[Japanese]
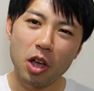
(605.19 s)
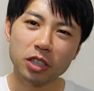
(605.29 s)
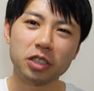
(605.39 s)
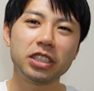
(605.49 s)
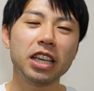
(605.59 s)

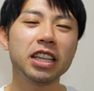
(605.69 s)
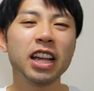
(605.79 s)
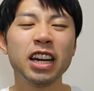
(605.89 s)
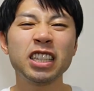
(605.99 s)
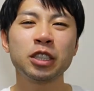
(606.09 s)
そして
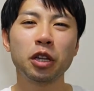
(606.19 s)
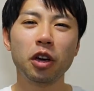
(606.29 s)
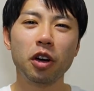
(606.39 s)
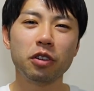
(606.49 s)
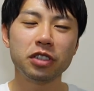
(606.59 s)
ギタリスト
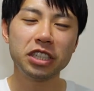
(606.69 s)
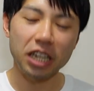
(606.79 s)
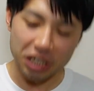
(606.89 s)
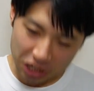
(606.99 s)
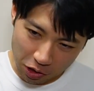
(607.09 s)
の藤
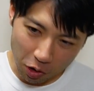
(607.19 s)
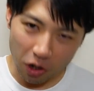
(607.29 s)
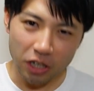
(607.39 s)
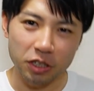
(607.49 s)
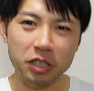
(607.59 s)
谷慎
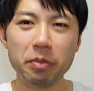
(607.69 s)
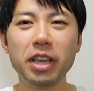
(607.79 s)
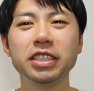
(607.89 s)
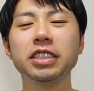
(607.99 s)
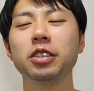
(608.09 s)
吾、そして
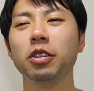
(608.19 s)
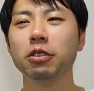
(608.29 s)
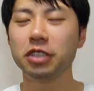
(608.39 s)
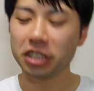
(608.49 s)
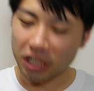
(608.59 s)
ベーシスト
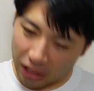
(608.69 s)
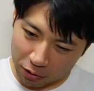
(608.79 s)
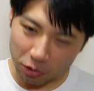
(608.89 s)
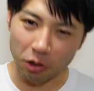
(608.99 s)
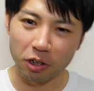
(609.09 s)
の氏江
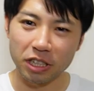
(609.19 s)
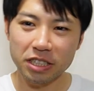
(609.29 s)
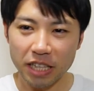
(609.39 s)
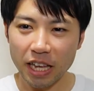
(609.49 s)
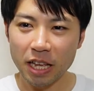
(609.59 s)
拓人で
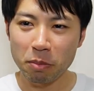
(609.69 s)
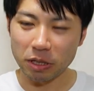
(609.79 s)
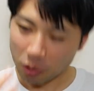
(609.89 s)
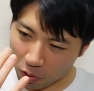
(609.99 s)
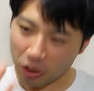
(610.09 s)
すね、ま
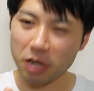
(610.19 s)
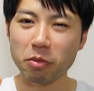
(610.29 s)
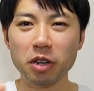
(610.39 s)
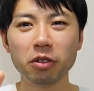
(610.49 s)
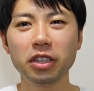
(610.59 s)
あ、その他に
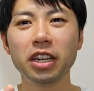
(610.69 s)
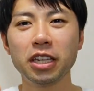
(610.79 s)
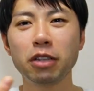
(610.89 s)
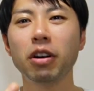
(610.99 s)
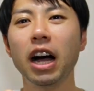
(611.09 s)
もいろんな
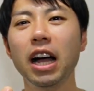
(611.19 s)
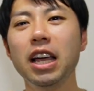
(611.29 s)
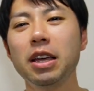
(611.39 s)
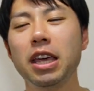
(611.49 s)
人が、